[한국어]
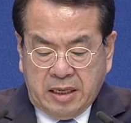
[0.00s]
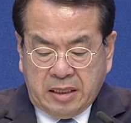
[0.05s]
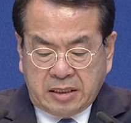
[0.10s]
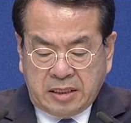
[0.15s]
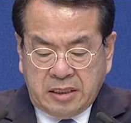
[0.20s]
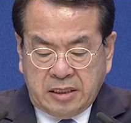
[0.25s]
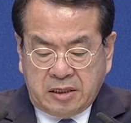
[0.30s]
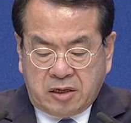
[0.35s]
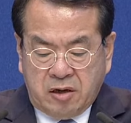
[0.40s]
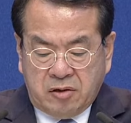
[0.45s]

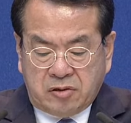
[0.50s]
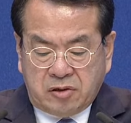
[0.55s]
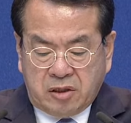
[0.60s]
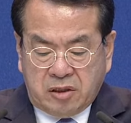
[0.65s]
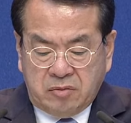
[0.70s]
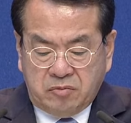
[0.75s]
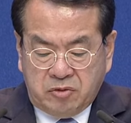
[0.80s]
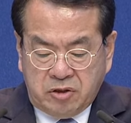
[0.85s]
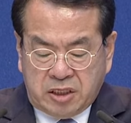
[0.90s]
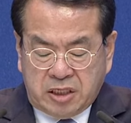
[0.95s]
그
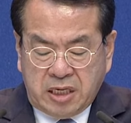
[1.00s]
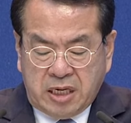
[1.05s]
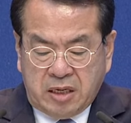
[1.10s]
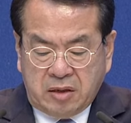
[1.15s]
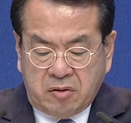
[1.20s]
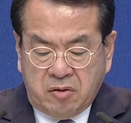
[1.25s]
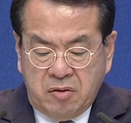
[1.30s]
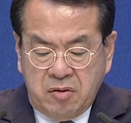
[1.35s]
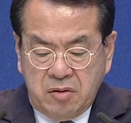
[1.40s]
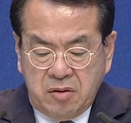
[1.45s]
결정을
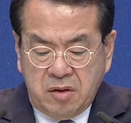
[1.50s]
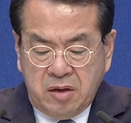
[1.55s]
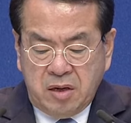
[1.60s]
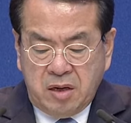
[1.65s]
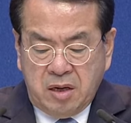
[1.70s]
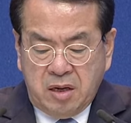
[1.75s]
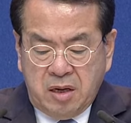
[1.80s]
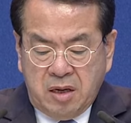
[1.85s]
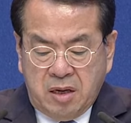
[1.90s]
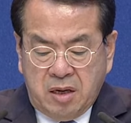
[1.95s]
무시하고
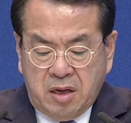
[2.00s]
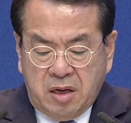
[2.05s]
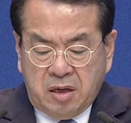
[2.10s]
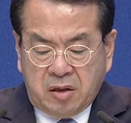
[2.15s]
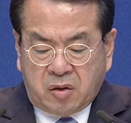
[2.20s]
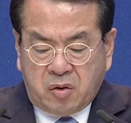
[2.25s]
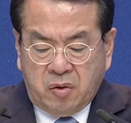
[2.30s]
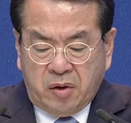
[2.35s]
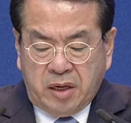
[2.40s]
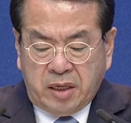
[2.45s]
어,
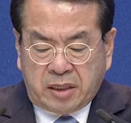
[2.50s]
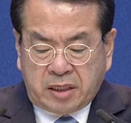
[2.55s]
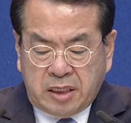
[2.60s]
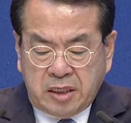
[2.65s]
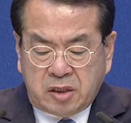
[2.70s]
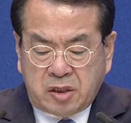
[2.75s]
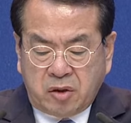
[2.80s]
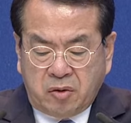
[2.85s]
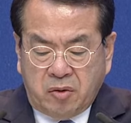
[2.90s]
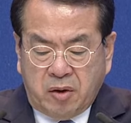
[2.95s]
교회의
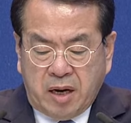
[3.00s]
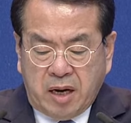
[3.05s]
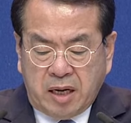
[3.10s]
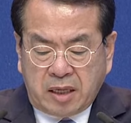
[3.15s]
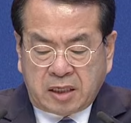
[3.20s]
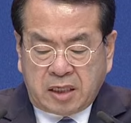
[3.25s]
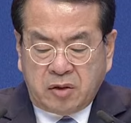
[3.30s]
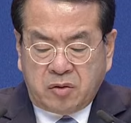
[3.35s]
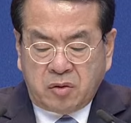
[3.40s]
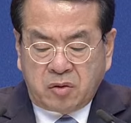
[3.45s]

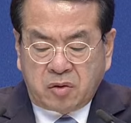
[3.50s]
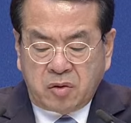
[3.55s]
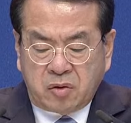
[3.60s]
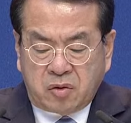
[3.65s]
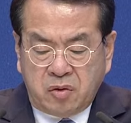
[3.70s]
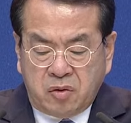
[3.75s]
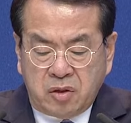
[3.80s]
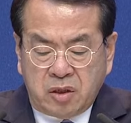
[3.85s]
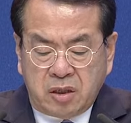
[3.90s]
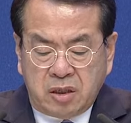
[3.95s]
기초와 기독교
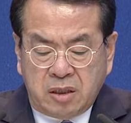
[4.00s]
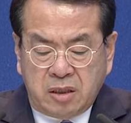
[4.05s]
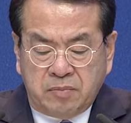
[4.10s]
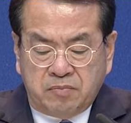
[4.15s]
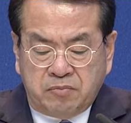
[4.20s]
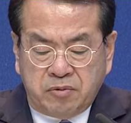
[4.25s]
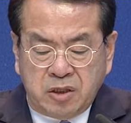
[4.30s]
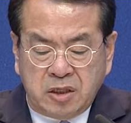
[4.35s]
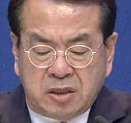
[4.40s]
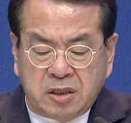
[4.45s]

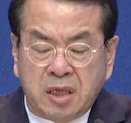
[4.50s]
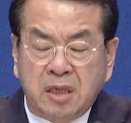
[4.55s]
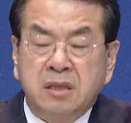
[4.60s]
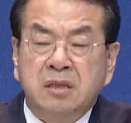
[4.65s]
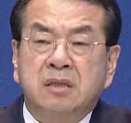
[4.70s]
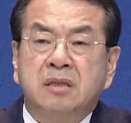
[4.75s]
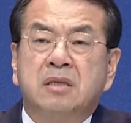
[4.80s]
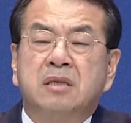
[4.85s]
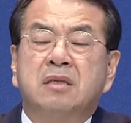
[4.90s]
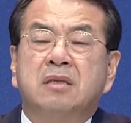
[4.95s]
교리를 뿌리째
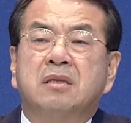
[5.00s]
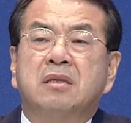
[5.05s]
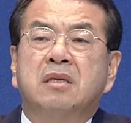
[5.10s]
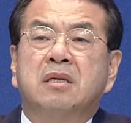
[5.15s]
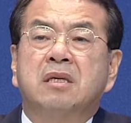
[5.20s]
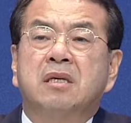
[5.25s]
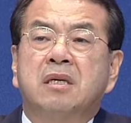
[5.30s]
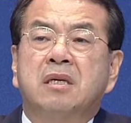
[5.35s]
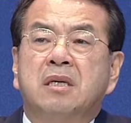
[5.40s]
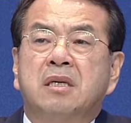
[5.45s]
흔드는
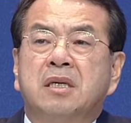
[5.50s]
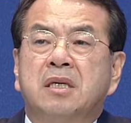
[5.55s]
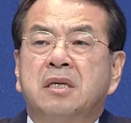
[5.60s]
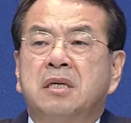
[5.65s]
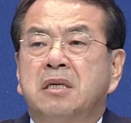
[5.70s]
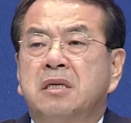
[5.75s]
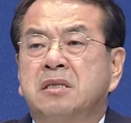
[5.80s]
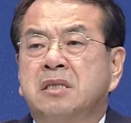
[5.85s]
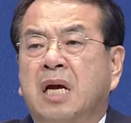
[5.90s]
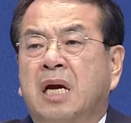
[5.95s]

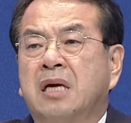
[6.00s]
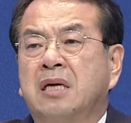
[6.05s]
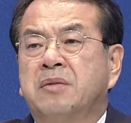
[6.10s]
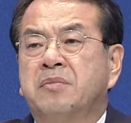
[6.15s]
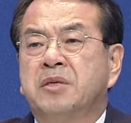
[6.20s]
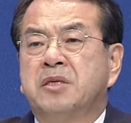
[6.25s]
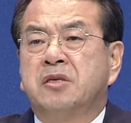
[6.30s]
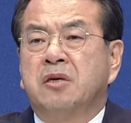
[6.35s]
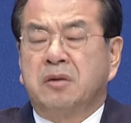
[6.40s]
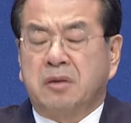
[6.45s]
이
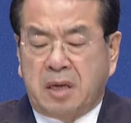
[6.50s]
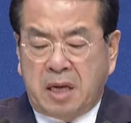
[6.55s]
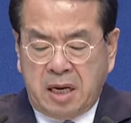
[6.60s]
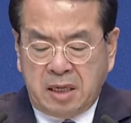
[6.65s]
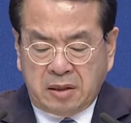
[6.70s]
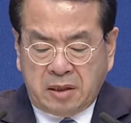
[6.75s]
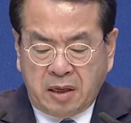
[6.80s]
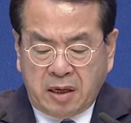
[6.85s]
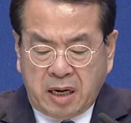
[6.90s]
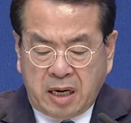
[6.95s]
사이비적
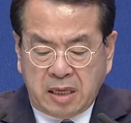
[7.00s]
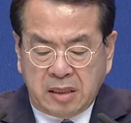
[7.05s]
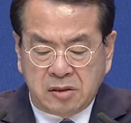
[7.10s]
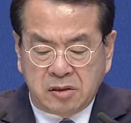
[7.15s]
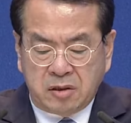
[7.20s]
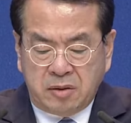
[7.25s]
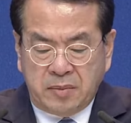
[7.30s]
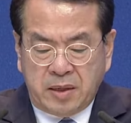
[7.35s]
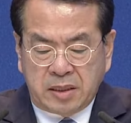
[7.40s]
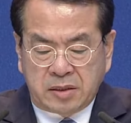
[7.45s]
행태라는
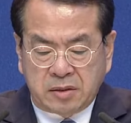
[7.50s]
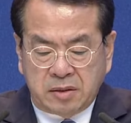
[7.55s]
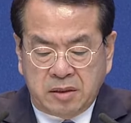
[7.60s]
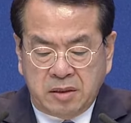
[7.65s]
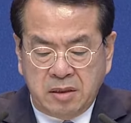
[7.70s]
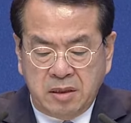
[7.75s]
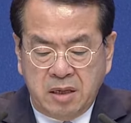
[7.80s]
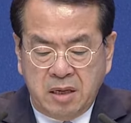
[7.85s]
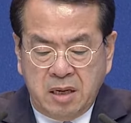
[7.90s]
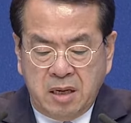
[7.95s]

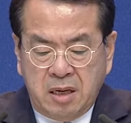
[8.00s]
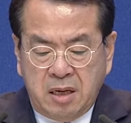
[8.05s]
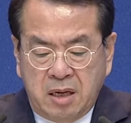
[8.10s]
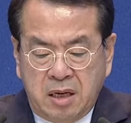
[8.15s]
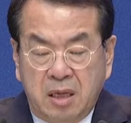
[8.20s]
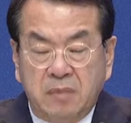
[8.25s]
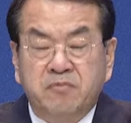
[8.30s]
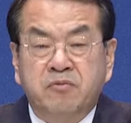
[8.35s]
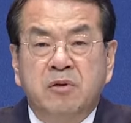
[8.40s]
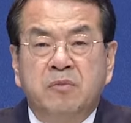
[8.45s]
점에서
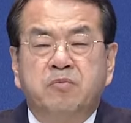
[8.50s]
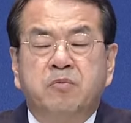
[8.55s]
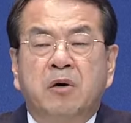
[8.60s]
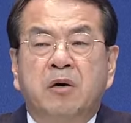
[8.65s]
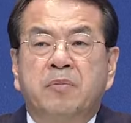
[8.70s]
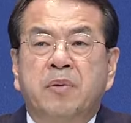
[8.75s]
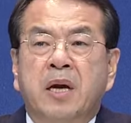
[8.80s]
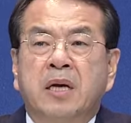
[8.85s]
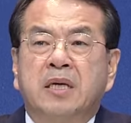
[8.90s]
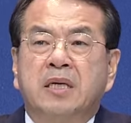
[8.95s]
예,
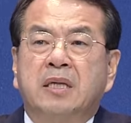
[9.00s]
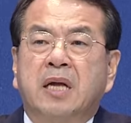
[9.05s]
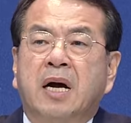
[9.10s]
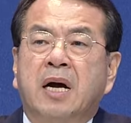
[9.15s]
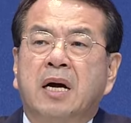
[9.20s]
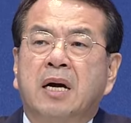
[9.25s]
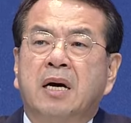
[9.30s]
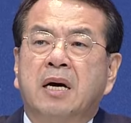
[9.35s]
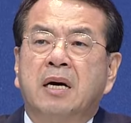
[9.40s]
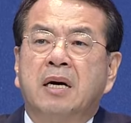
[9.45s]
불법
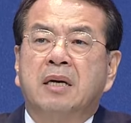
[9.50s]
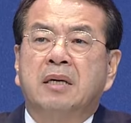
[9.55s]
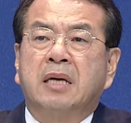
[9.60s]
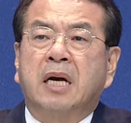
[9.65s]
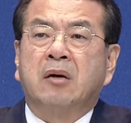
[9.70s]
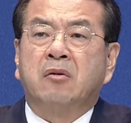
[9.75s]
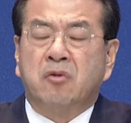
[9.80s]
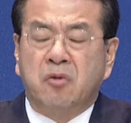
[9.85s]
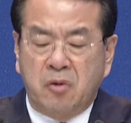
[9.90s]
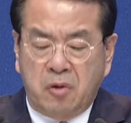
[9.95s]

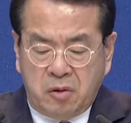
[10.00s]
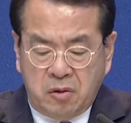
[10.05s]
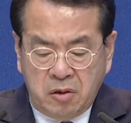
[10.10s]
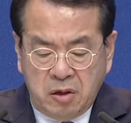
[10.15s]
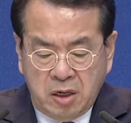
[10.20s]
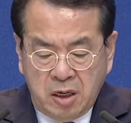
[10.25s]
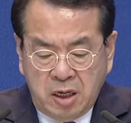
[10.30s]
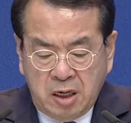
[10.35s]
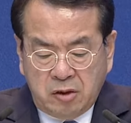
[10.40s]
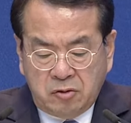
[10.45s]

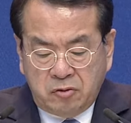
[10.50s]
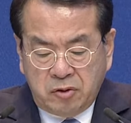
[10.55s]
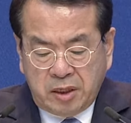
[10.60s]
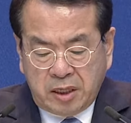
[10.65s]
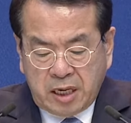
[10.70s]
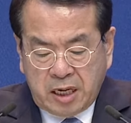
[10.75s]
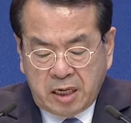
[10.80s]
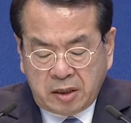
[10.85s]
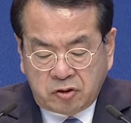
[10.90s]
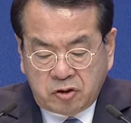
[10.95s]
행위다라고
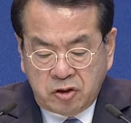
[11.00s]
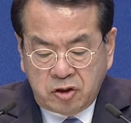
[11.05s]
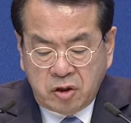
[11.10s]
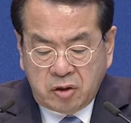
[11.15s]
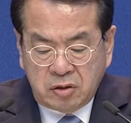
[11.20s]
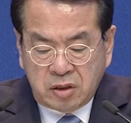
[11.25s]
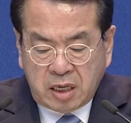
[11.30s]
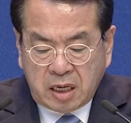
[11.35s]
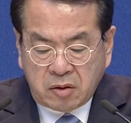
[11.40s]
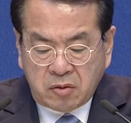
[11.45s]
우리가
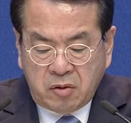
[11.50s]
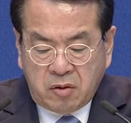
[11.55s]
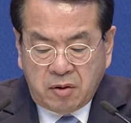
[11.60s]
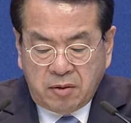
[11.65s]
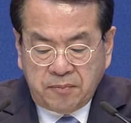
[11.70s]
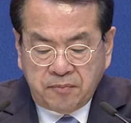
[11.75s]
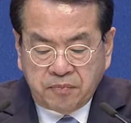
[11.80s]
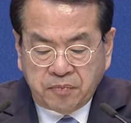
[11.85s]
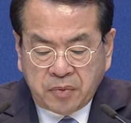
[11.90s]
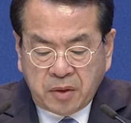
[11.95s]
규정을
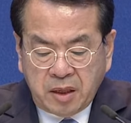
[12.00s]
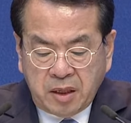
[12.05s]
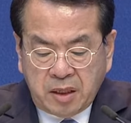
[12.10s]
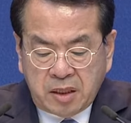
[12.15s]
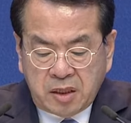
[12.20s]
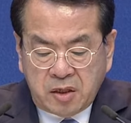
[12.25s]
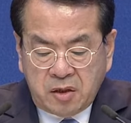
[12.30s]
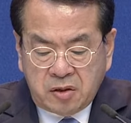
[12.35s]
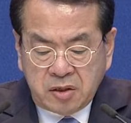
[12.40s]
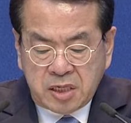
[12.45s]
하고
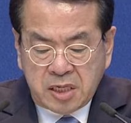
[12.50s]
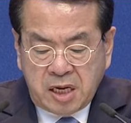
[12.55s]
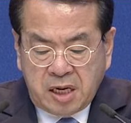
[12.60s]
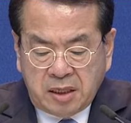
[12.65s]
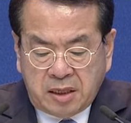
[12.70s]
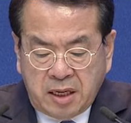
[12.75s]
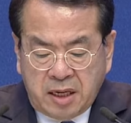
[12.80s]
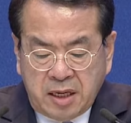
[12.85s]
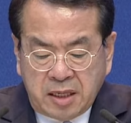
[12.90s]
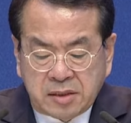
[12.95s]

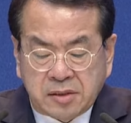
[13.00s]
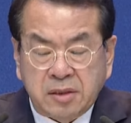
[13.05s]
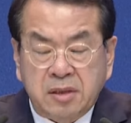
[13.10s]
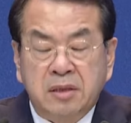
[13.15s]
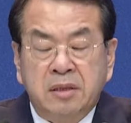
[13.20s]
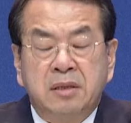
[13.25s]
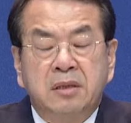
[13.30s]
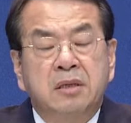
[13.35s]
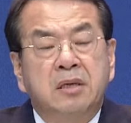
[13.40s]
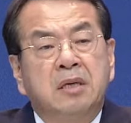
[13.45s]
여기에
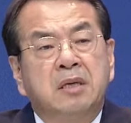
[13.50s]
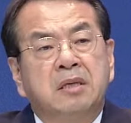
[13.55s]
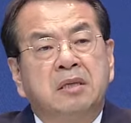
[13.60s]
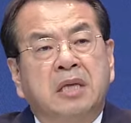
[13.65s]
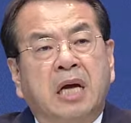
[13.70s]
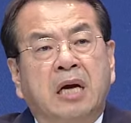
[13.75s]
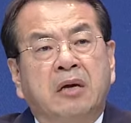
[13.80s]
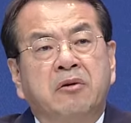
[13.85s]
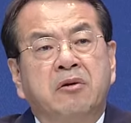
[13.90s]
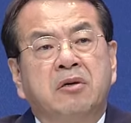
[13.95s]
대해서
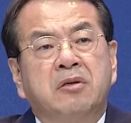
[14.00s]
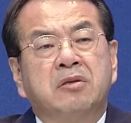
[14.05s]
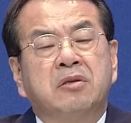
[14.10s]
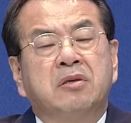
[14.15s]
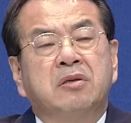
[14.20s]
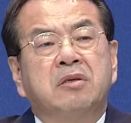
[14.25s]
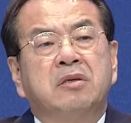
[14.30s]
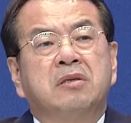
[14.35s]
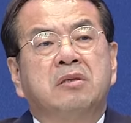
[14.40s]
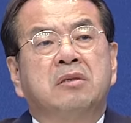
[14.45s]

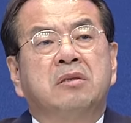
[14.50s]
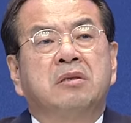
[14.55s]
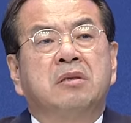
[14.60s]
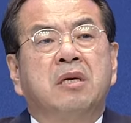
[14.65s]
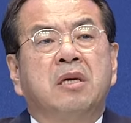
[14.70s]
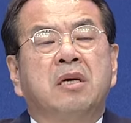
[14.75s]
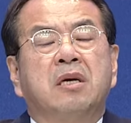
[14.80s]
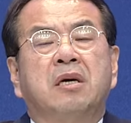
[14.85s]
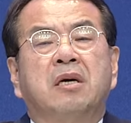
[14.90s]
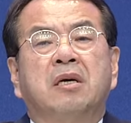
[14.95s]
당의원들은
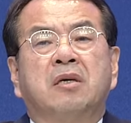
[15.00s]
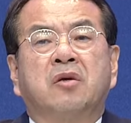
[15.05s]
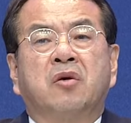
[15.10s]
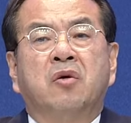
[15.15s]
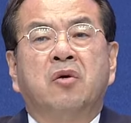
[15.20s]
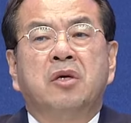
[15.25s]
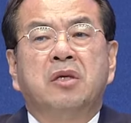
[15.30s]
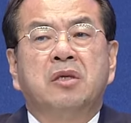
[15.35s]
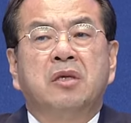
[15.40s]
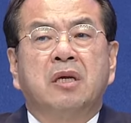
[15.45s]
어,
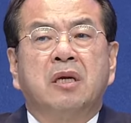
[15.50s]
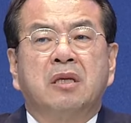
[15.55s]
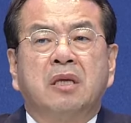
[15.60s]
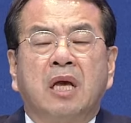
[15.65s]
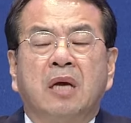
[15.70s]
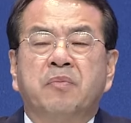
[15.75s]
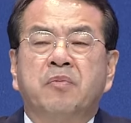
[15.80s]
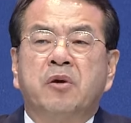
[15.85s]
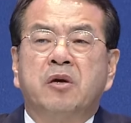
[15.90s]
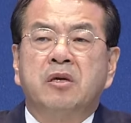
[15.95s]
교인들의
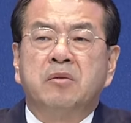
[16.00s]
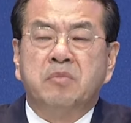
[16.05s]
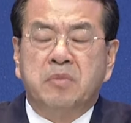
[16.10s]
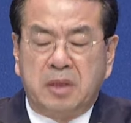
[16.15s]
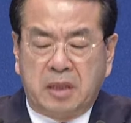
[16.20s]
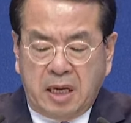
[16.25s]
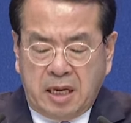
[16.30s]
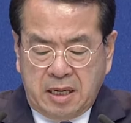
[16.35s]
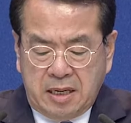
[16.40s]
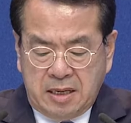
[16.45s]

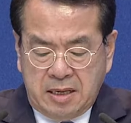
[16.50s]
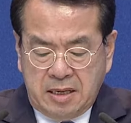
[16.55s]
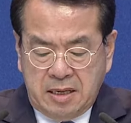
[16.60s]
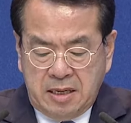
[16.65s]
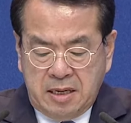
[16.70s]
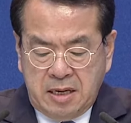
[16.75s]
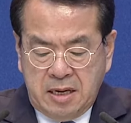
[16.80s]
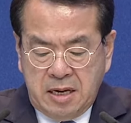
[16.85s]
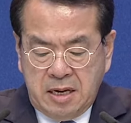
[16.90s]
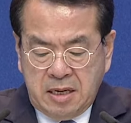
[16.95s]
대표입니다.
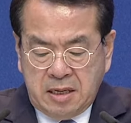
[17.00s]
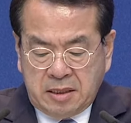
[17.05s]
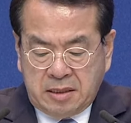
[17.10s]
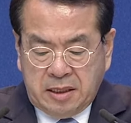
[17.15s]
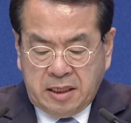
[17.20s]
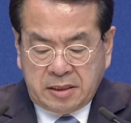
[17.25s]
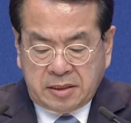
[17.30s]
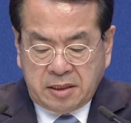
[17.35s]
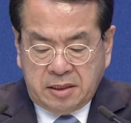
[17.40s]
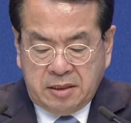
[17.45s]

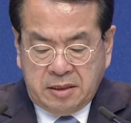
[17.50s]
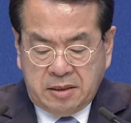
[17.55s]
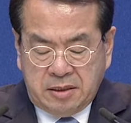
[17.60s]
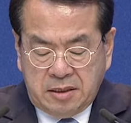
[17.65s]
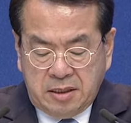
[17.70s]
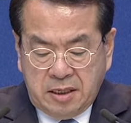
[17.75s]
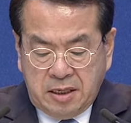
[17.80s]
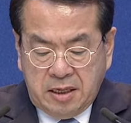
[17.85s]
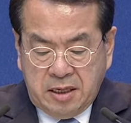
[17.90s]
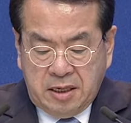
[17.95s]

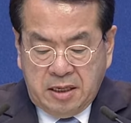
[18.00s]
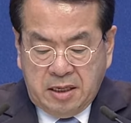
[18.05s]
그래서